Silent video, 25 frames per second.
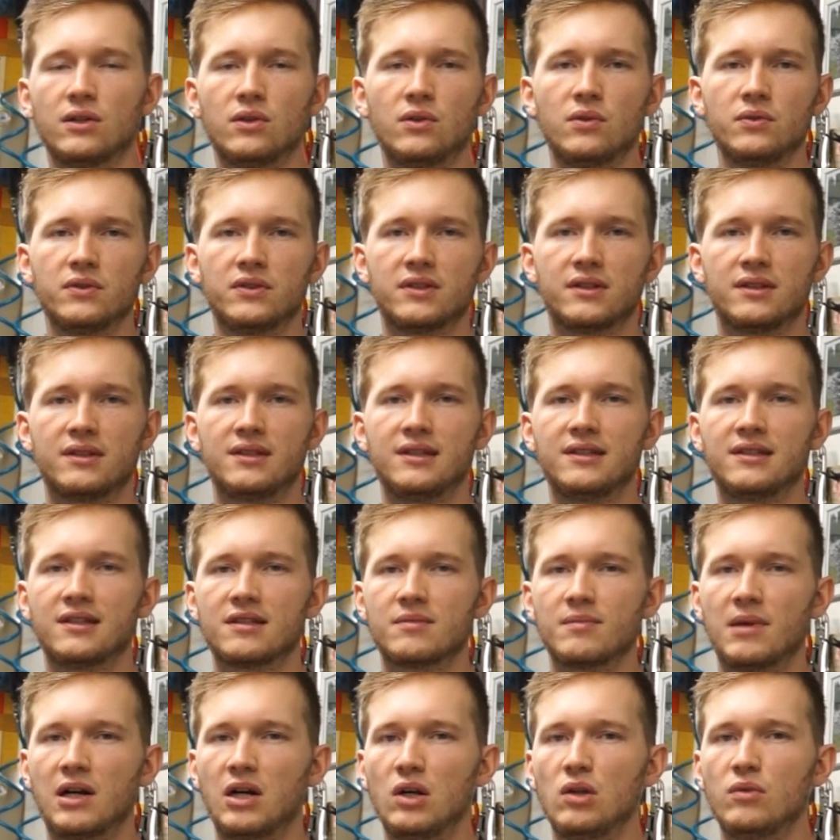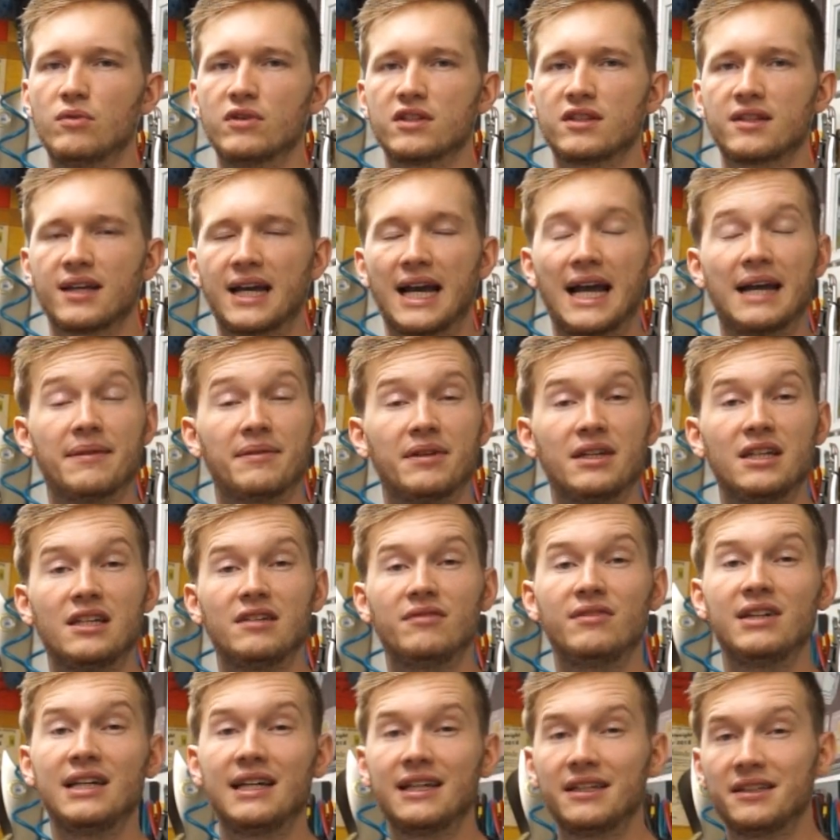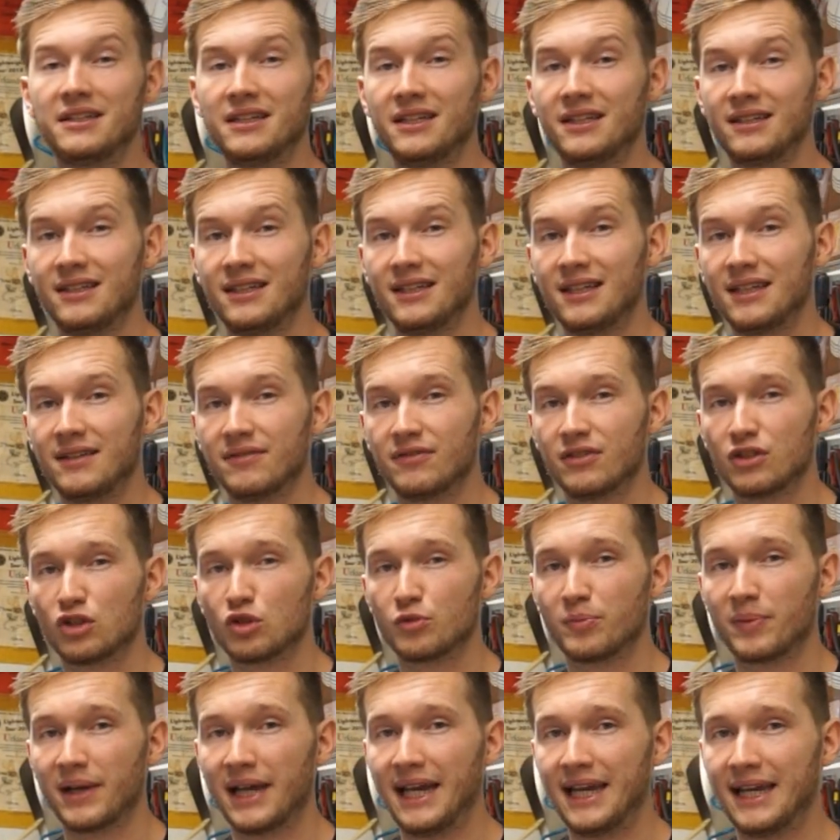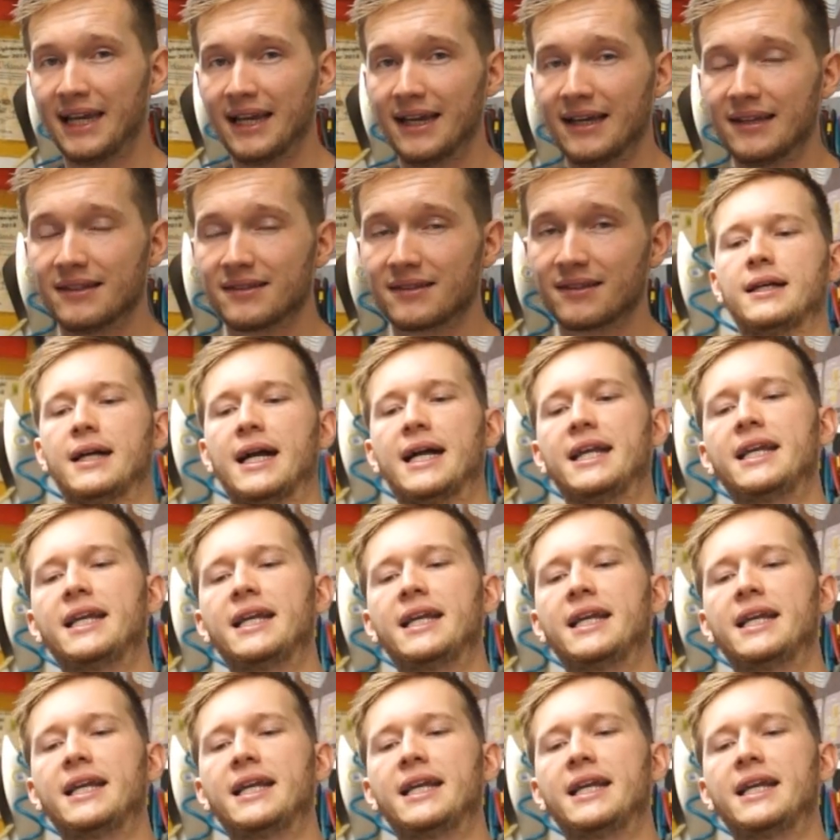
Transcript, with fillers: Und dieses Mal übertreibe ich wirklich nicht, ich verspreche es.